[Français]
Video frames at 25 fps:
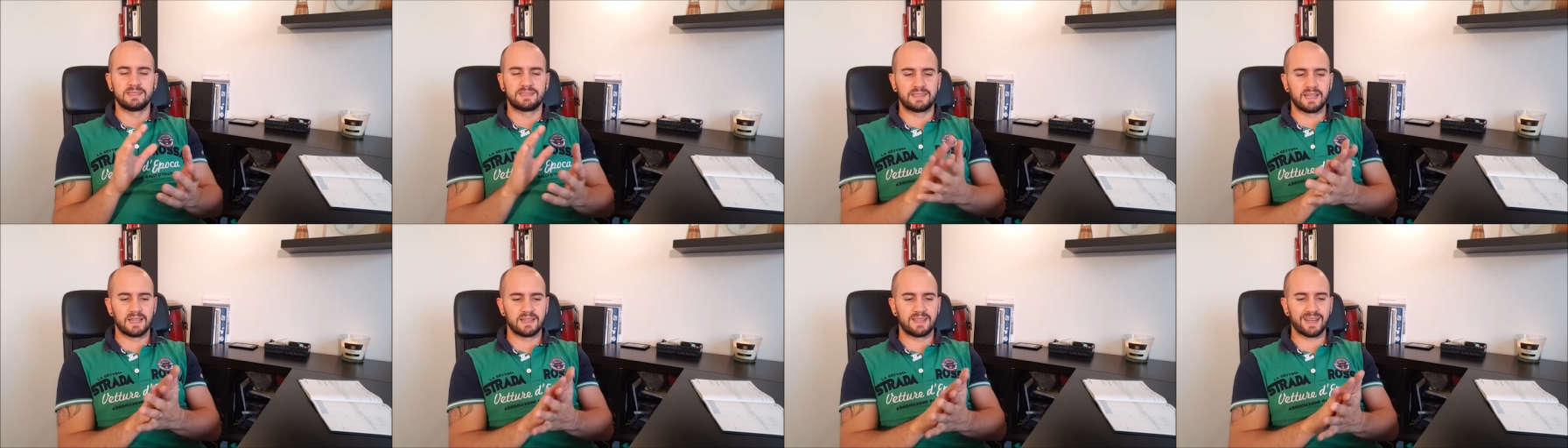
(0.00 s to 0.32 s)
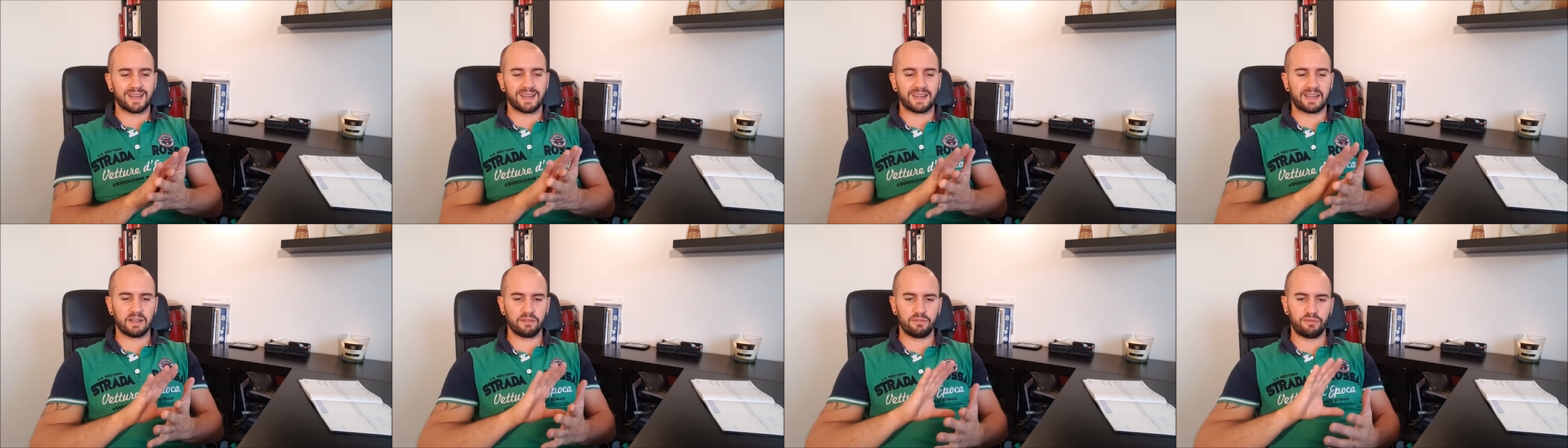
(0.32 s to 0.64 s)

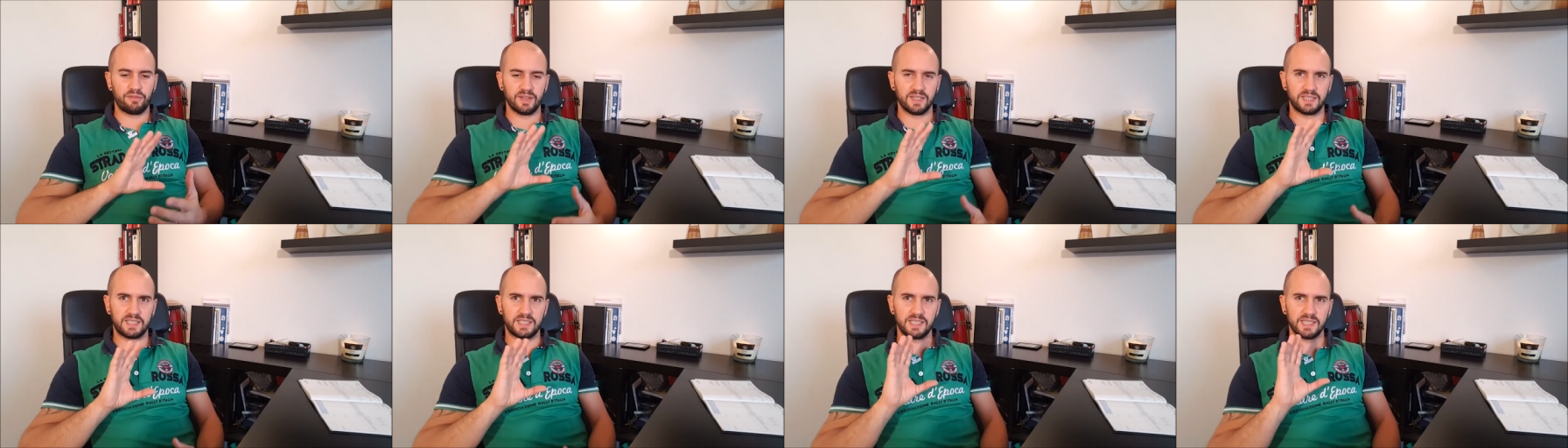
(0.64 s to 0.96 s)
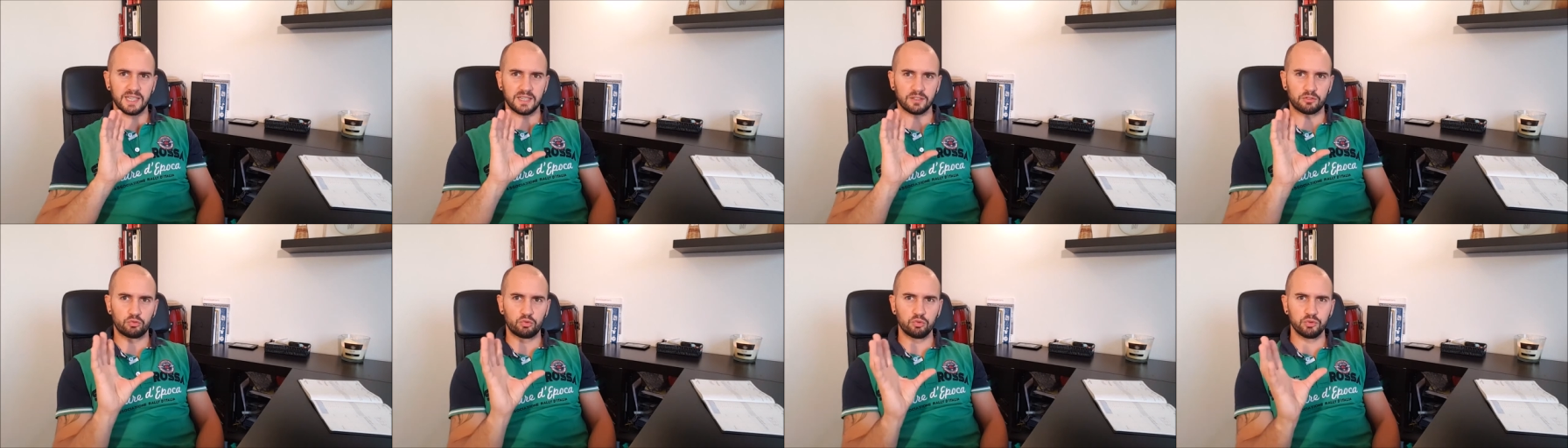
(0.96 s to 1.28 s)
C'est-à-dire
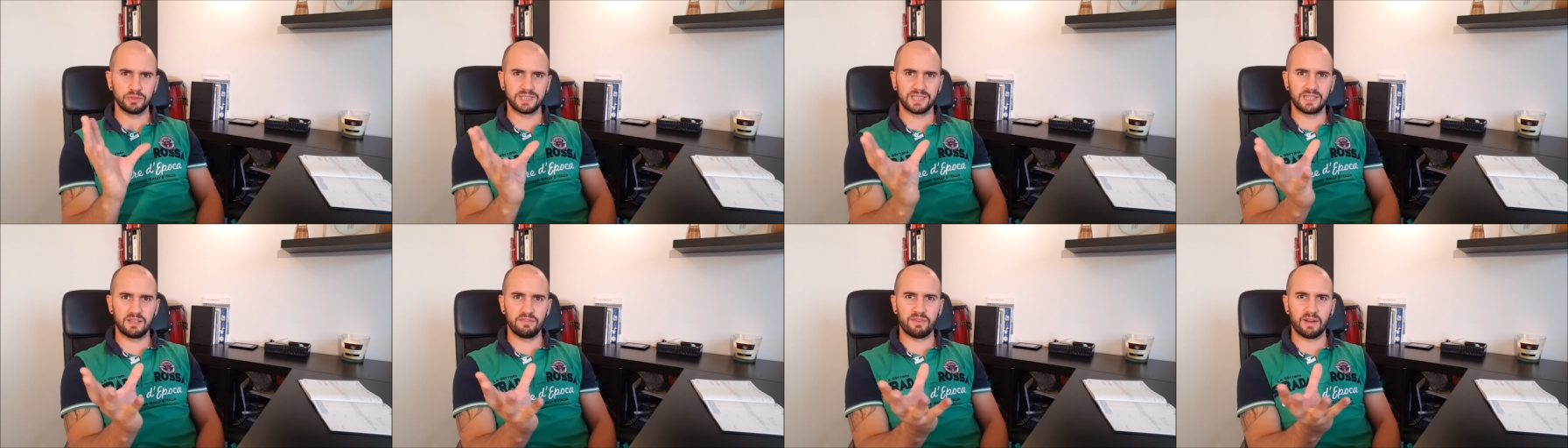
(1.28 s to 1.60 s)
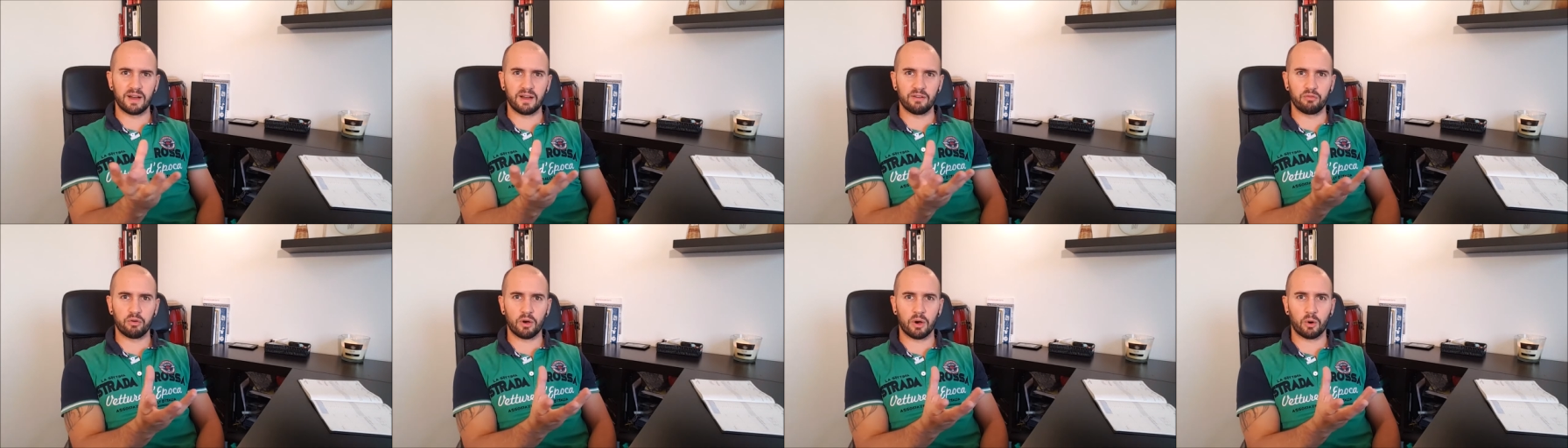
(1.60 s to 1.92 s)
réfléchir à tout ce qu'il
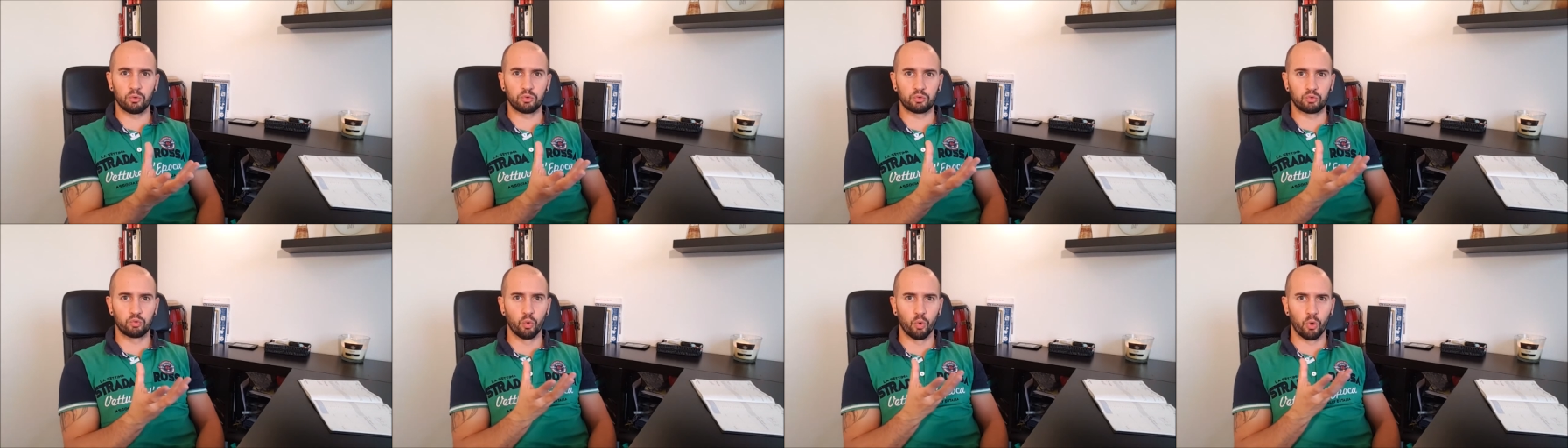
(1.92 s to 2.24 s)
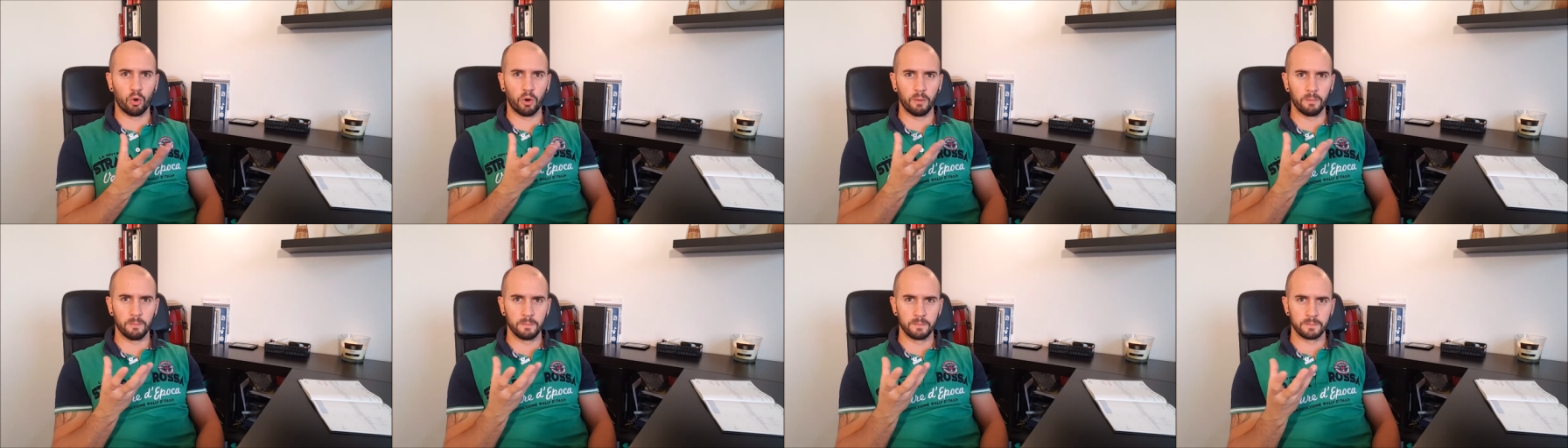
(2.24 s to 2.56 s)
va avoir
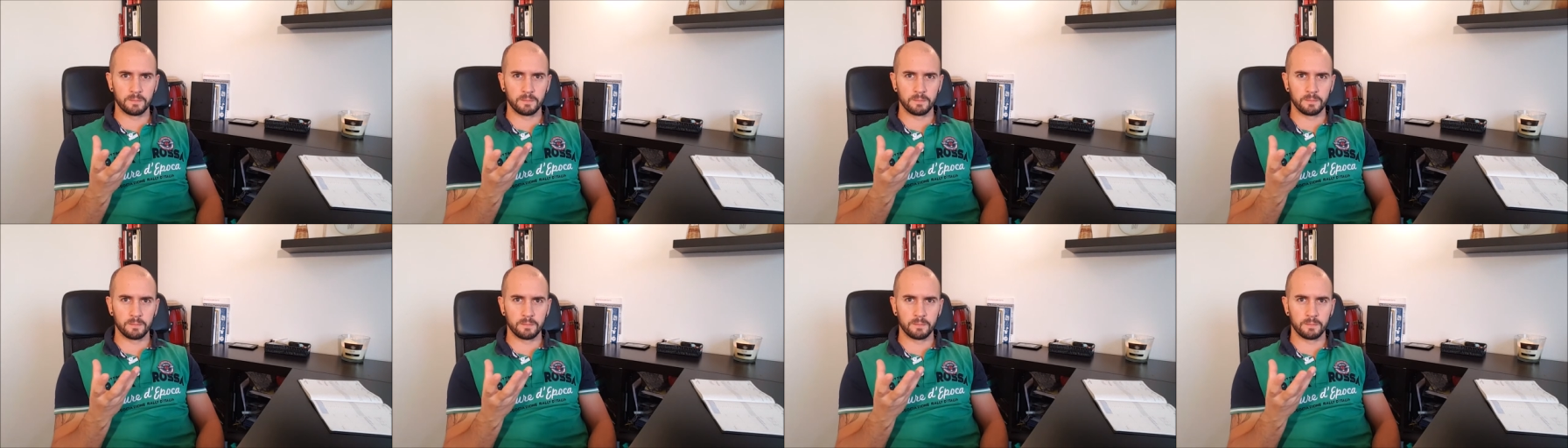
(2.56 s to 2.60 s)
autour